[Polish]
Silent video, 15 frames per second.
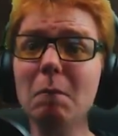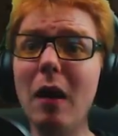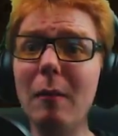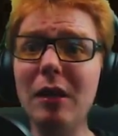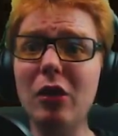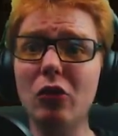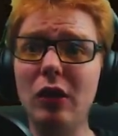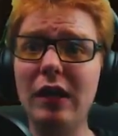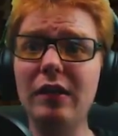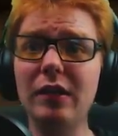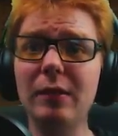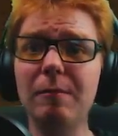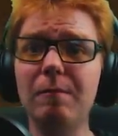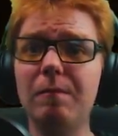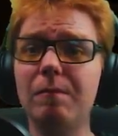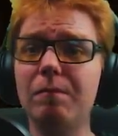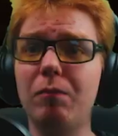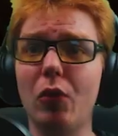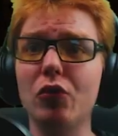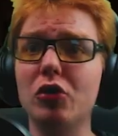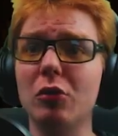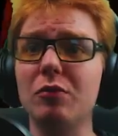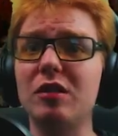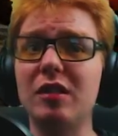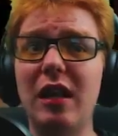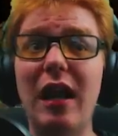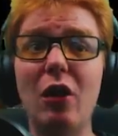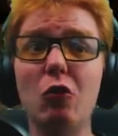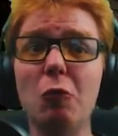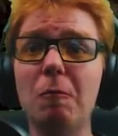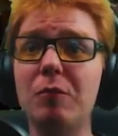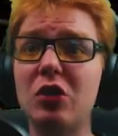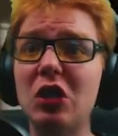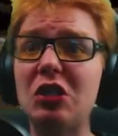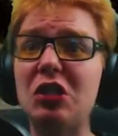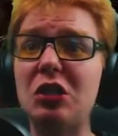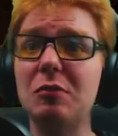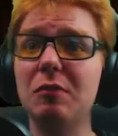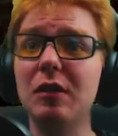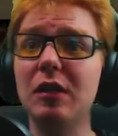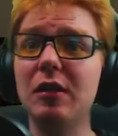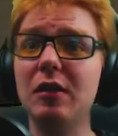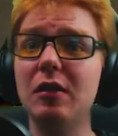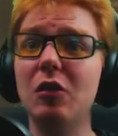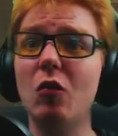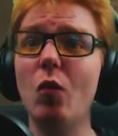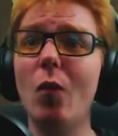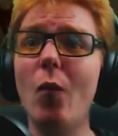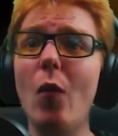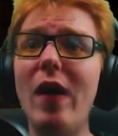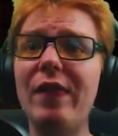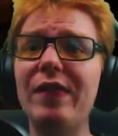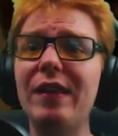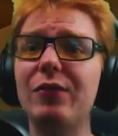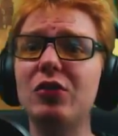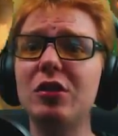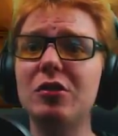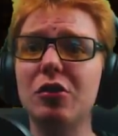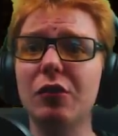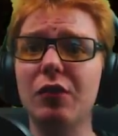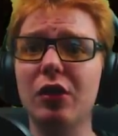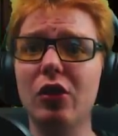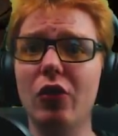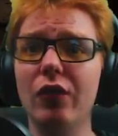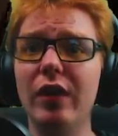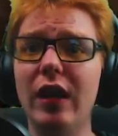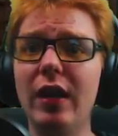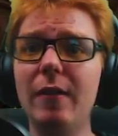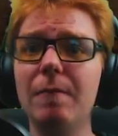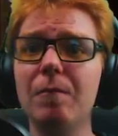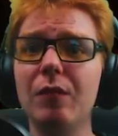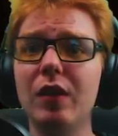Mamy kolejny poziom strachu, przeszliśmy, ładnie wszystko wygląda.